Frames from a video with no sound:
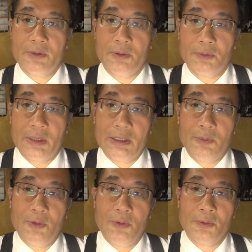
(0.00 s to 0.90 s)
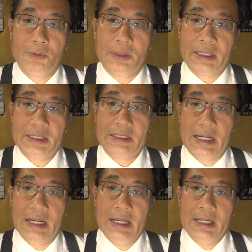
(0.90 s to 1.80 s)
この虎ノ門方向から来
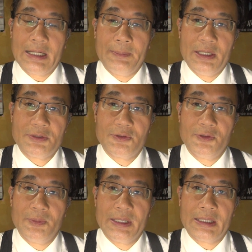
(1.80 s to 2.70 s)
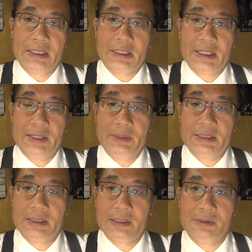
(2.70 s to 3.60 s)
た神谷町方面から来た日比
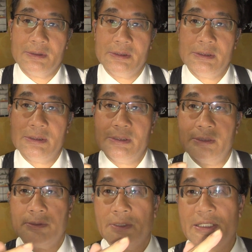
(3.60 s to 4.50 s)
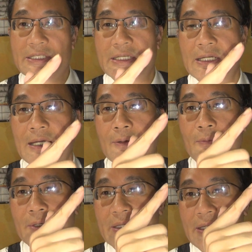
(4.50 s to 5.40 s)
谷線がぐーっと西にか
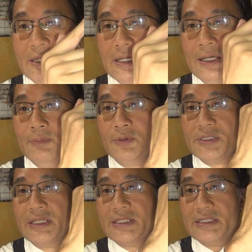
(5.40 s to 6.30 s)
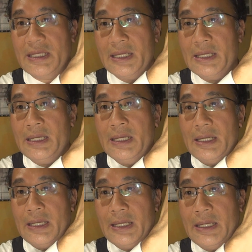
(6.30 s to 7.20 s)
思いっきりカーブをしてですね
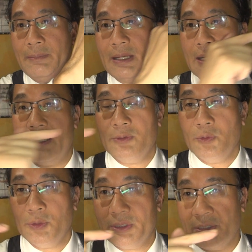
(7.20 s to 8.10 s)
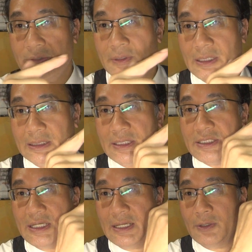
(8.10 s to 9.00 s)
えー、まあ登っていくような
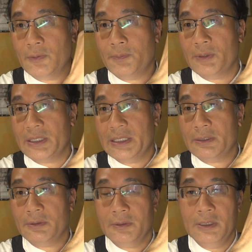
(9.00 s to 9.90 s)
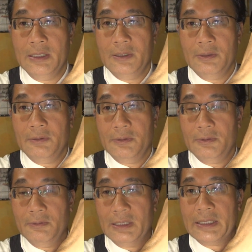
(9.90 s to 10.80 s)
形で六本木に行
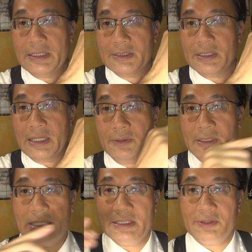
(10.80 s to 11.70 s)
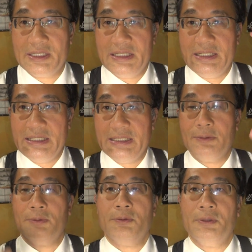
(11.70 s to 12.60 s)
くわけですの電車のキーッ
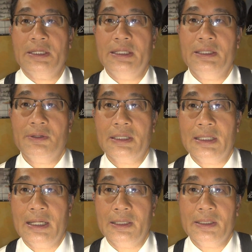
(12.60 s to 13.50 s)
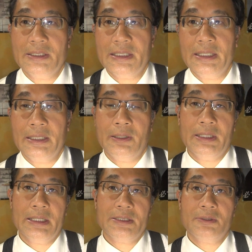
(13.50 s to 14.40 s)
と音を聞いてる方車内で
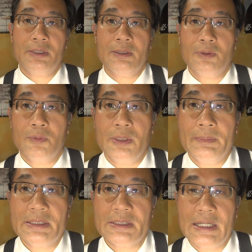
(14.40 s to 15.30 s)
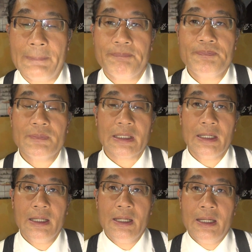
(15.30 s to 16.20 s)
いらっしゃるかと思いますが、
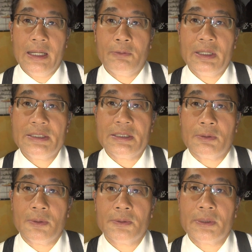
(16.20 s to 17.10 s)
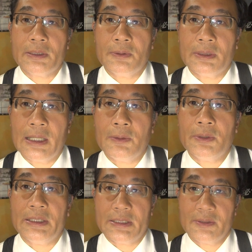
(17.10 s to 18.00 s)
えー、これは実はこの時の名
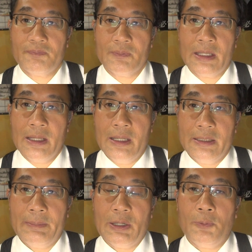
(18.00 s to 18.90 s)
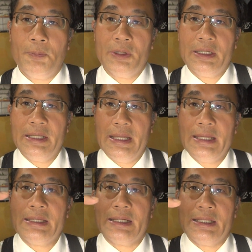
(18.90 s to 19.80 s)
残ですでまあ六本木に
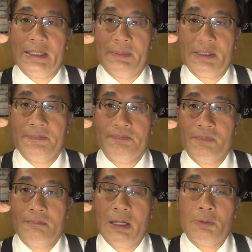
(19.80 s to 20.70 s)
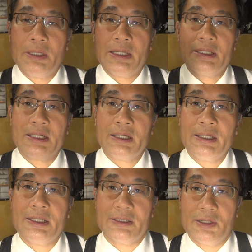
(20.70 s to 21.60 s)
駅ができますまあこれがきっか
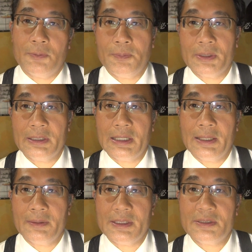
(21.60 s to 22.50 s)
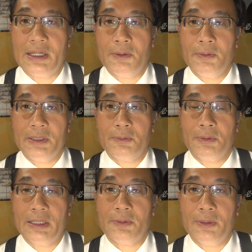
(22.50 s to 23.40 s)
けでですね六本木は実は大いに
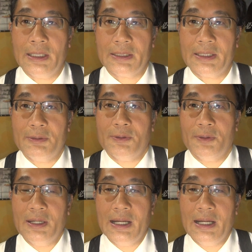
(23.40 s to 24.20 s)
この後発展を